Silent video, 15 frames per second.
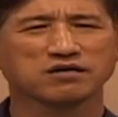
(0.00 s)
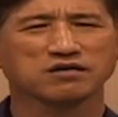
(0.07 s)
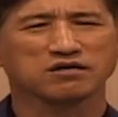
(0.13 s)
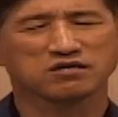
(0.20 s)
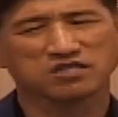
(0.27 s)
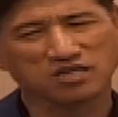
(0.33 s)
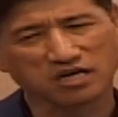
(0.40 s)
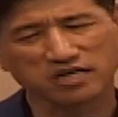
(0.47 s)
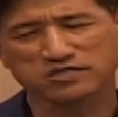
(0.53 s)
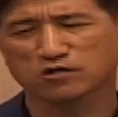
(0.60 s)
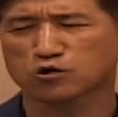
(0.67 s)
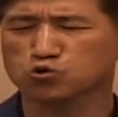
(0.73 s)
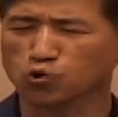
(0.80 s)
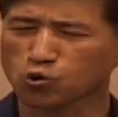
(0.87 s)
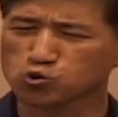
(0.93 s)

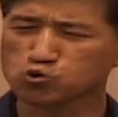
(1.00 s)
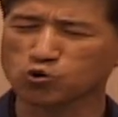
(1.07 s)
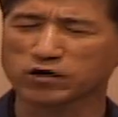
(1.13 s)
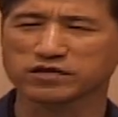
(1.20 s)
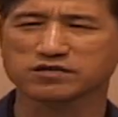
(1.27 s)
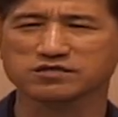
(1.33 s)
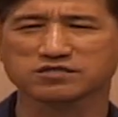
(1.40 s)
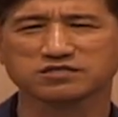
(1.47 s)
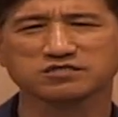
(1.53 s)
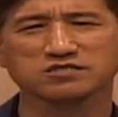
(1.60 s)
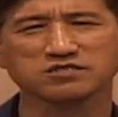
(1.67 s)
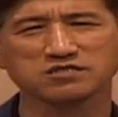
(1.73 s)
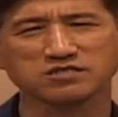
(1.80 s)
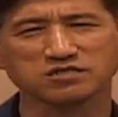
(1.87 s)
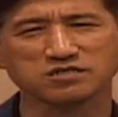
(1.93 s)
어디까지가 동조하는 것인지,